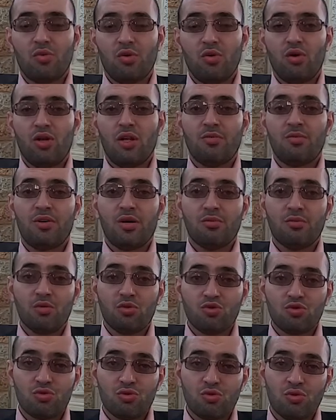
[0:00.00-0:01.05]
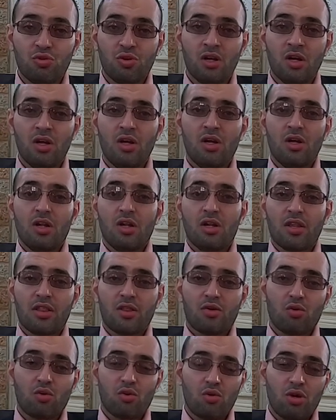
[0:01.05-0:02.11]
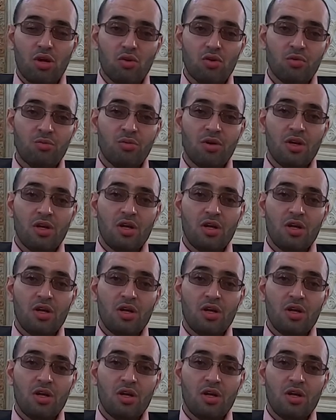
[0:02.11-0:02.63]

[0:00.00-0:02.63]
والعلماء موجودون نذكر لهم